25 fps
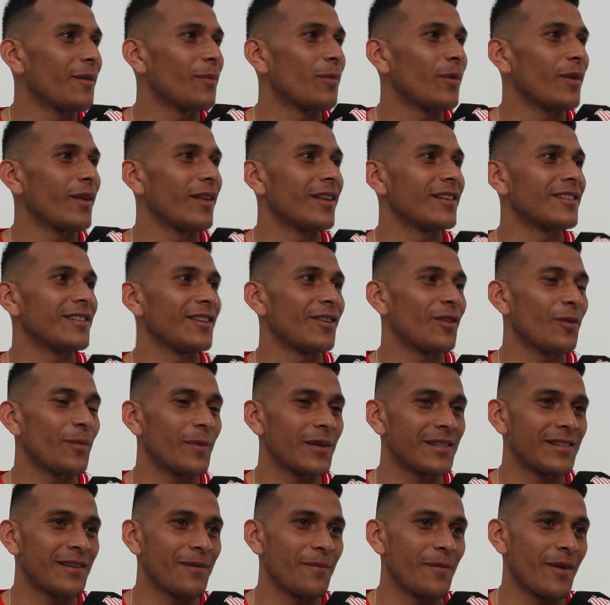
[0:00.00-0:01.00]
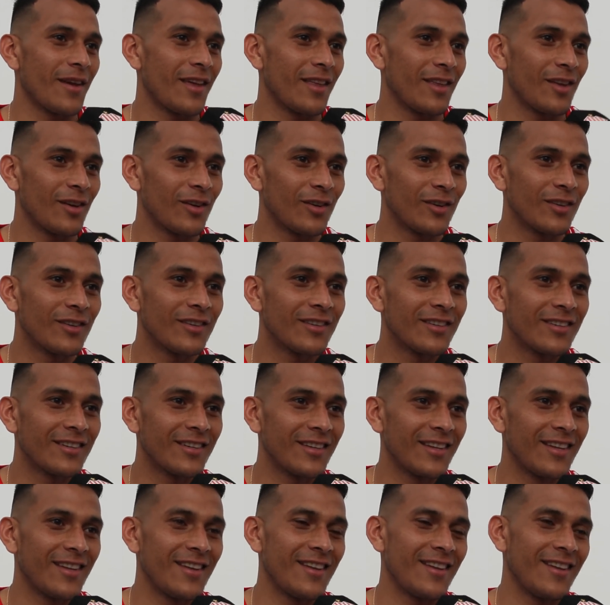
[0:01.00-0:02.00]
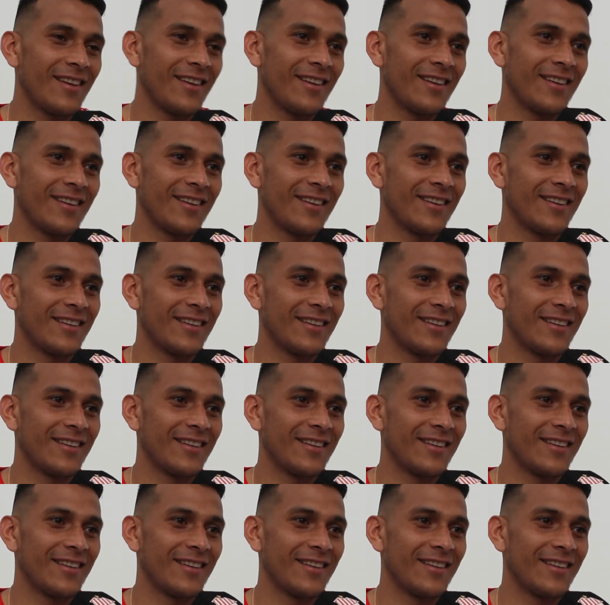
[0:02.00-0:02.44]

después de cinco meses y medio y,